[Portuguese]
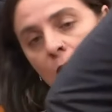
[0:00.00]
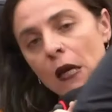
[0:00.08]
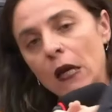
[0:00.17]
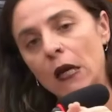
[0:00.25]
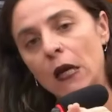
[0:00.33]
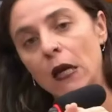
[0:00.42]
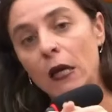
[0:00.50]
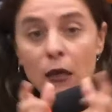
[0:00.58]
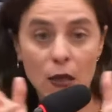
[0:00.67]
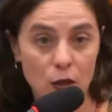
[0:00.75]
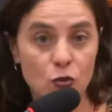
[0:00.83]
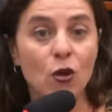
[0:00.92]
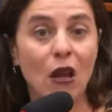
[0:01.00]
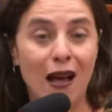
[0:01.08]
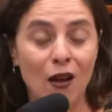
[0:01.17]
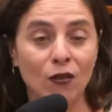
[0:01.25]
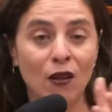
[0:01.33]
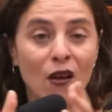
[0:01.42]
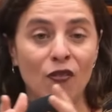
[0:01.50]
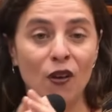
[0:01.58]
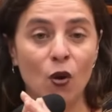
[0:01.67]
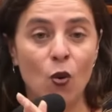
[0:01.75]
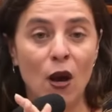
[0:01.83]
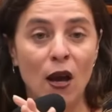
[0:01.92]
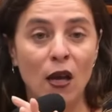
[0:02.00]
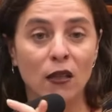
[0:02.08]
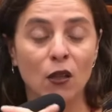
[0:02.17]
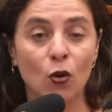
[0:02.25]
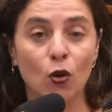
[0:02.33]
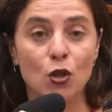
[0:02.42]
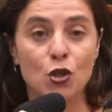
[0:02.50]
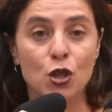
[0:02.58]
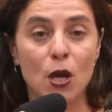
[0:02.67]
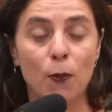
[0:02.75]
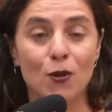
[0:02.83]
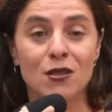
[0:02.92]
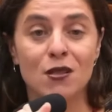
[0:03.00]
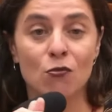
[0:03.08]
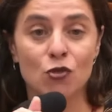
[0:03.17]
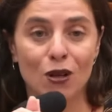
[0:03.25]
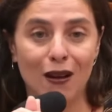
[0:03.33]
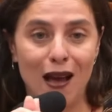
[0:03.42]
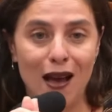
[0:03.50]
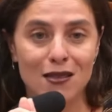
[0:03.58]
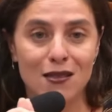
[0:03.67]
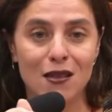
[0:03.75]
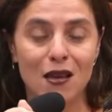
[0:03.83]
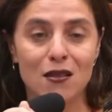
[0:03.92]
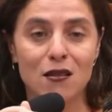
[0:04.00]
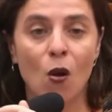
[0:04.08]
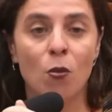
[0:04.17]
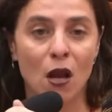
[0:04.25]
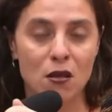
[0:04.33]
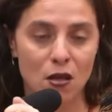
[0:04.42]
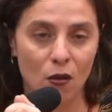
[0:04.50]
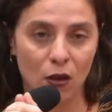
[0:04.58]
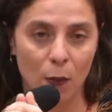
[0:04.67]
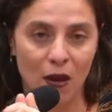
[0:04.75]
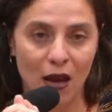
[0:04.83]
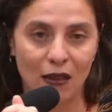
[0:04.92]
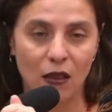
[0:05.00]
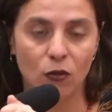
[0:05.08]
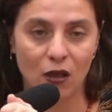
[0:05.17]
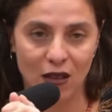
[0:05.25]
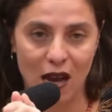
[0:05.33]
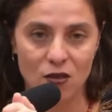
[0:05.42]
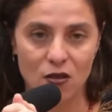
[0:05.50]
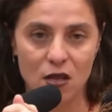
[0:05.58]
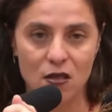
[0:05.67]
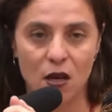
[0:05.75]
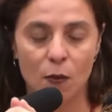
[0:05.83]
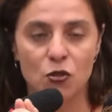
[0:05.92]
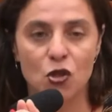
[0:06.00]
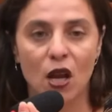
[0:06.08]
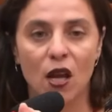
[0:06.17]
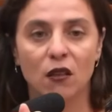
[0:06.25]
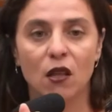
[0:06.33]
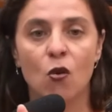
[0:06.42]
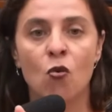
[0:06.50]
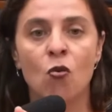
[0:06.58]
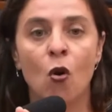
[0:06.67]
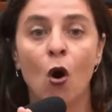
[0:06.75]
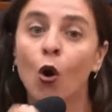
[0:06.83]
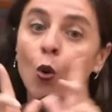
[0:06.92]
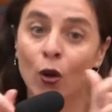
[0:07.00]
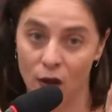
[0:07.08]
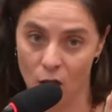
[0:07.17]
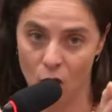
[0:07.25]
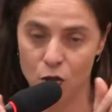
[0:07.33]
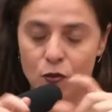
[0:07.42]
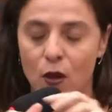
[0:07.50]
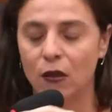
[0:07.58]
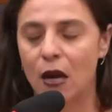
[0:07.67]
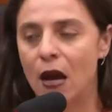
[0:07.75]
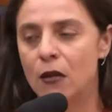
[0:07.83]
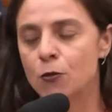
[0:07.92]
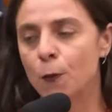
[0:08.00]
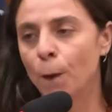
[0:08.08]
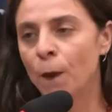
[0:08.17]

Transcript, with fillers: Eh, e isso, claro, tem a ver com a ideologia, posição de classe e essa combinação da bancada do atraso da extrema direita com o negócio do atraso.